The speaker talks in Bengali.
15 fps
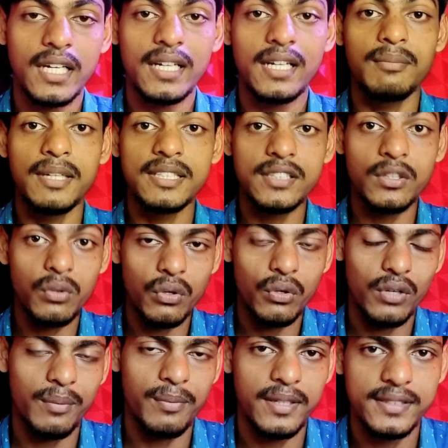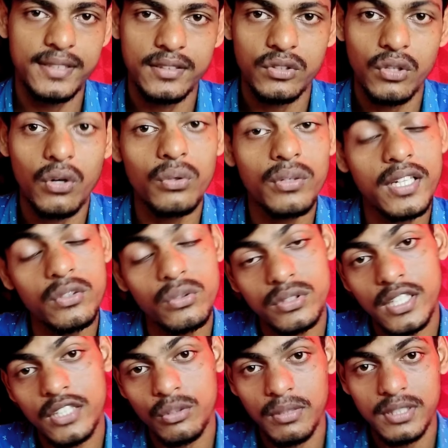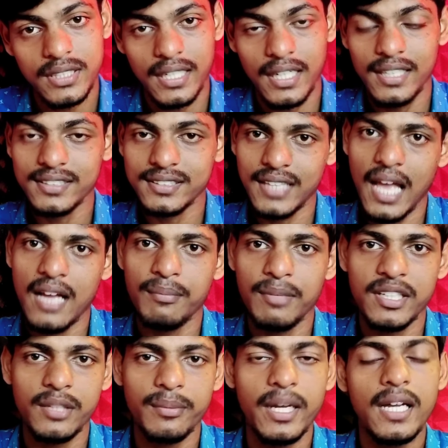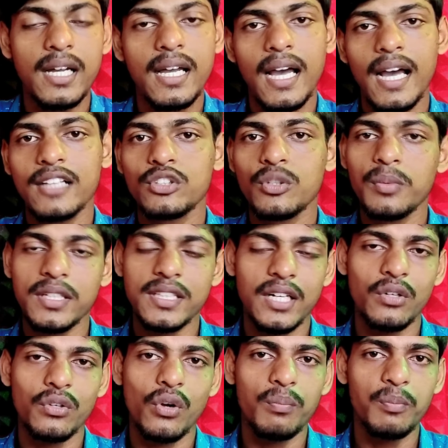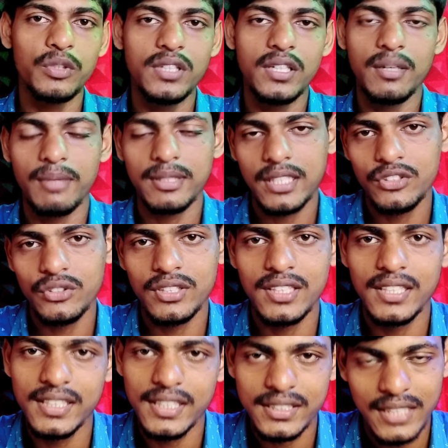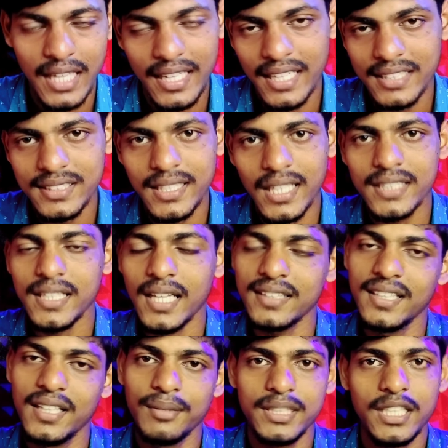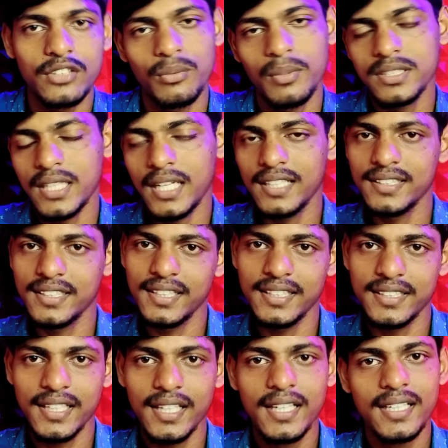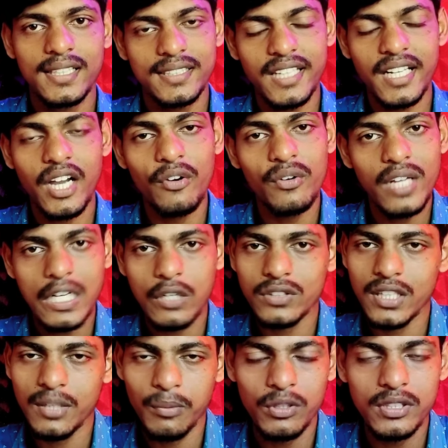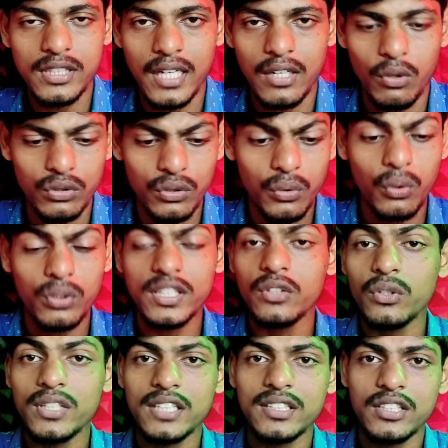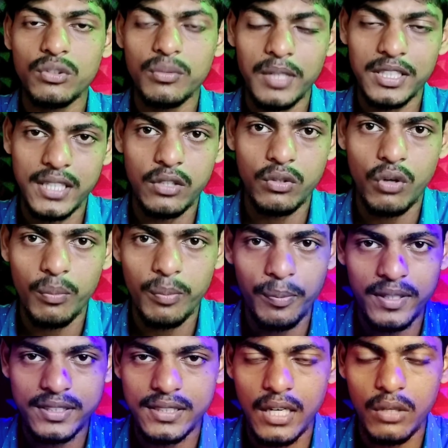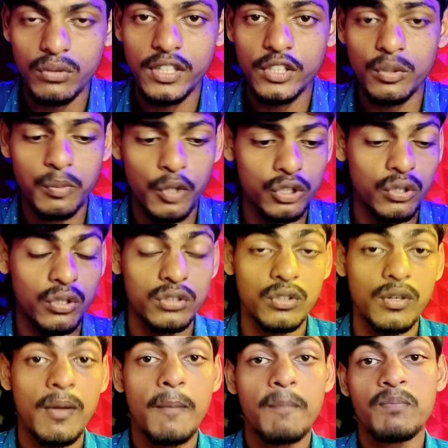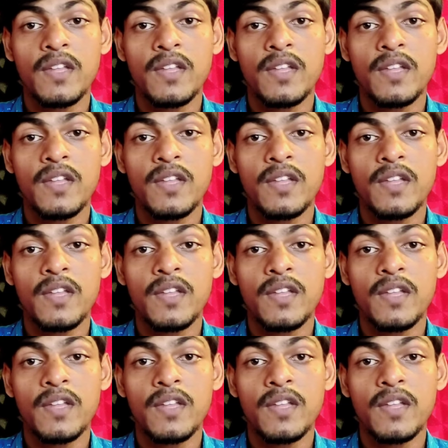ওর চ্যানেল বেশি গ্রো করে ফেলছে তখন তখন কিন্তু সে তোমার চ্যানেলে স্ট্রাইক মেরে দেবে আর তোমরা জানো নব্বই দিনের মাথায় যদি তিনটে স্ট্রাইক আসে তাহলে সাত দিনের মাথায় তোমার চ্যানেল ডিলিট সে কারণে এই কথাটা বলছি আর কত কঠিন হয়ে যাচ্ছে তোমরা জানো কপি পেস্ট এখন ইউটিউব কত কত